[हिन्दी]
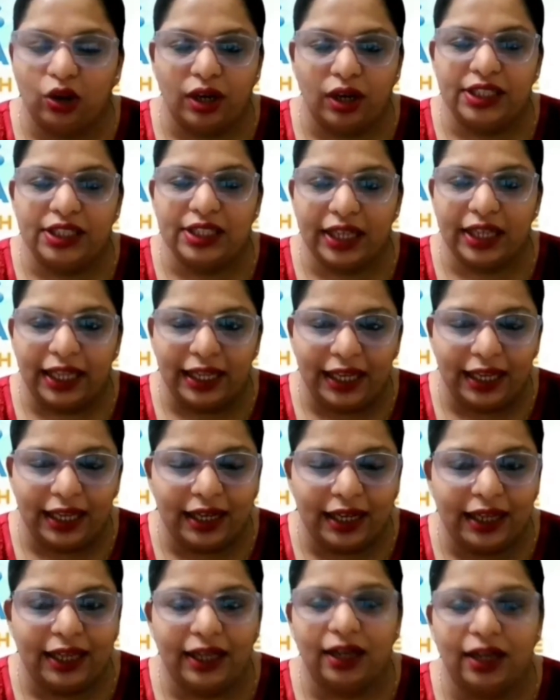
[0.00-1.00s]
नॉलेज
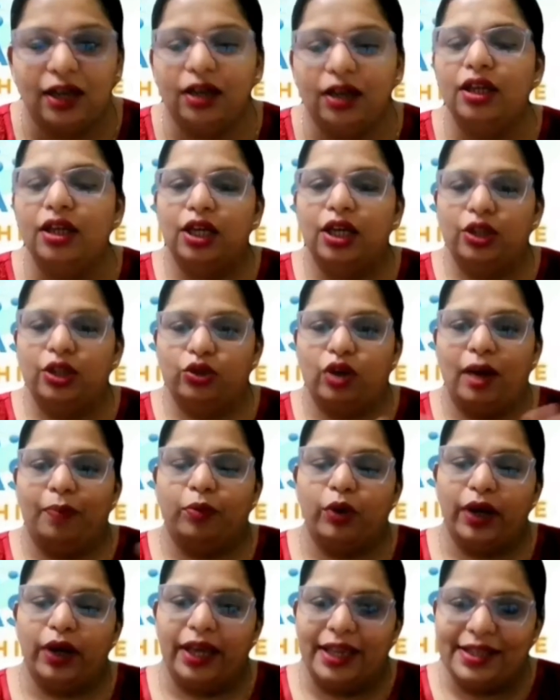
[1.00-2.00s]
नहीं रहेगा तो
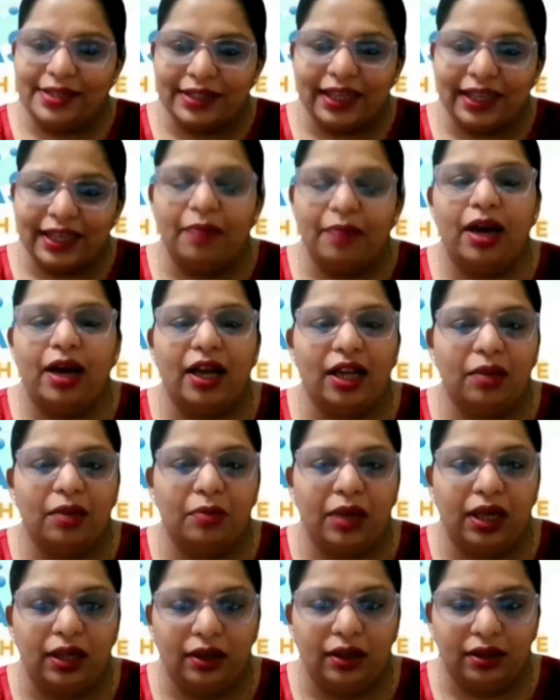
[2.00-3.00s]
आपको इसके
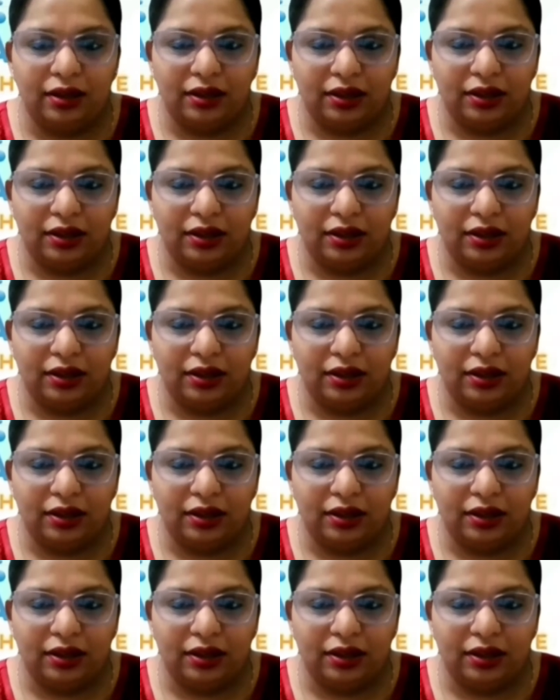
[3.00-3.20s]
बारे में